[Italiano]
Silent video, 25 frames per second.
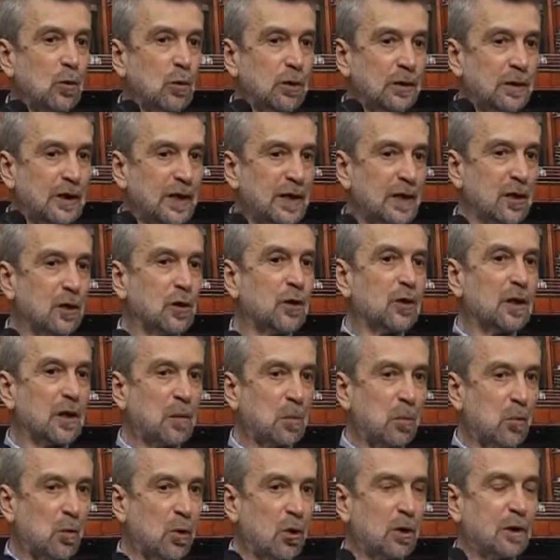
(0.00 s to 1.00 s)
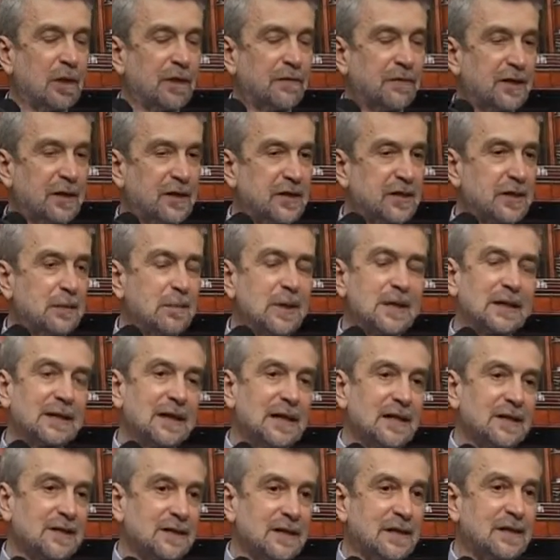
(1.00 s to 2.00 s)
ulteriore buona
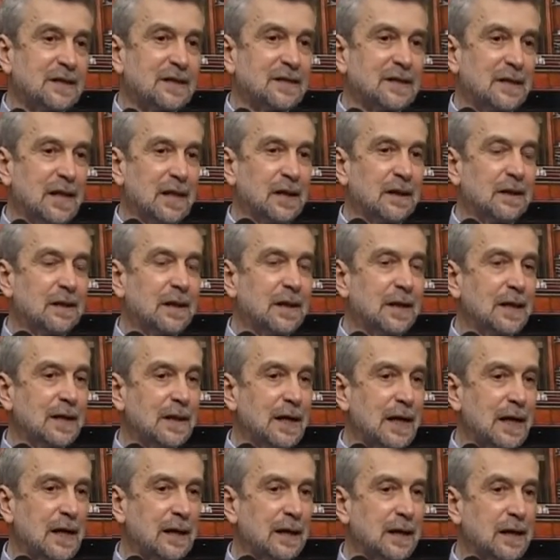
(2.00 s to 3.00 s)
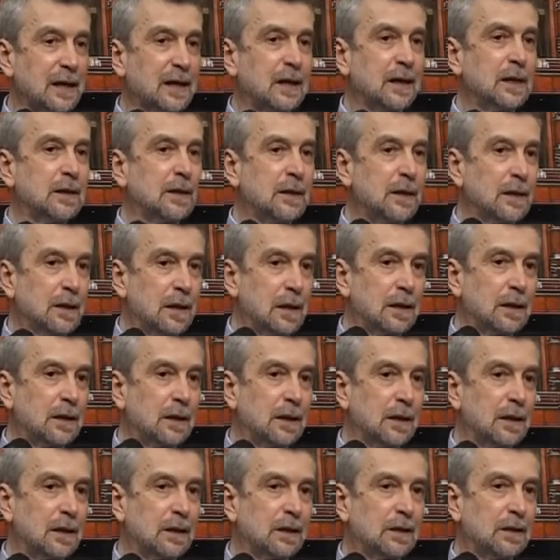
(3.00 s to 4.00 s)
flessibilità senza negare i
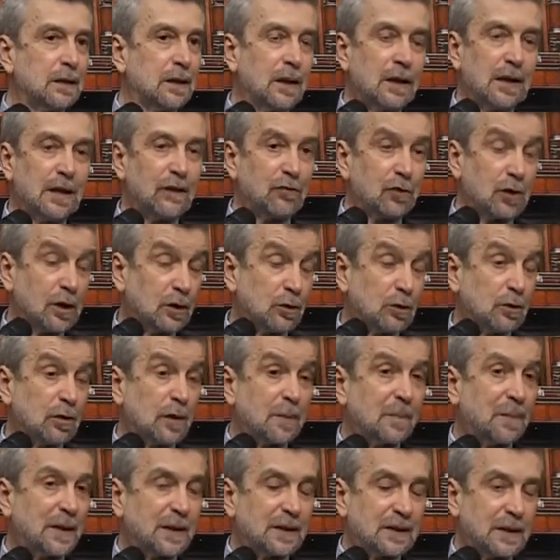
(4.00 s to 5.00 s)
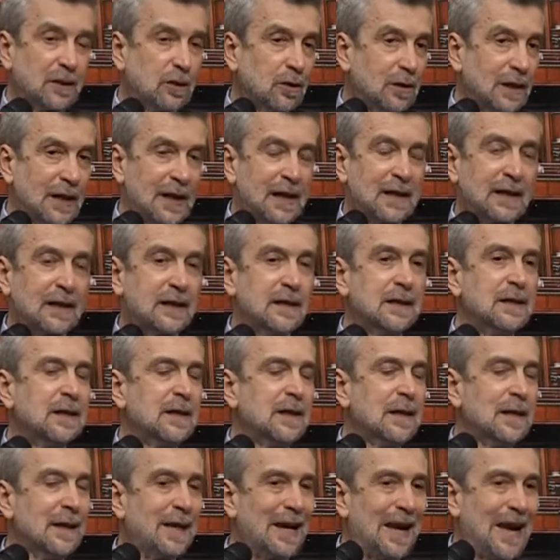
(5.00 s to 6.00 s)
diritti dei lavoratori. In particolare
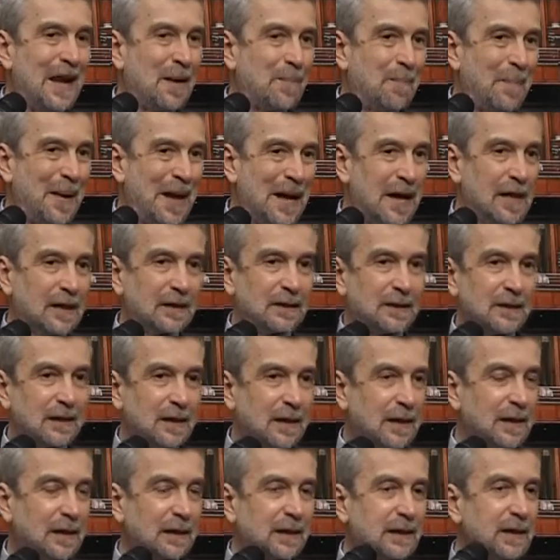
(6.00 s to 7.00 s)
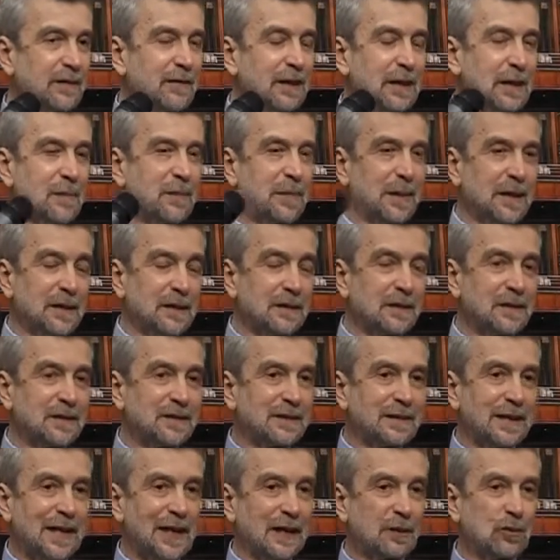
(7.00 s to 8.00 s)
la parte relativa
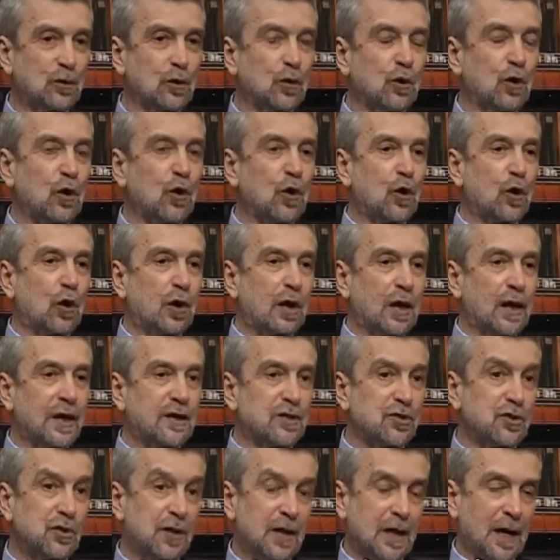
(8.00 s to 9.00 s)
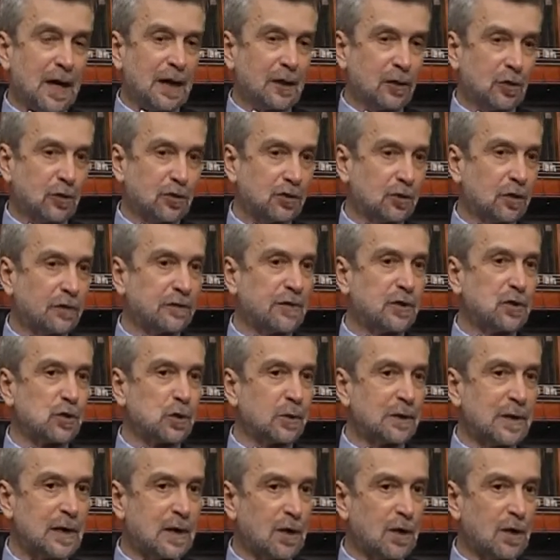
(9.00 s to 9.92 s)
all'apprendistato corregge a nostro avviso un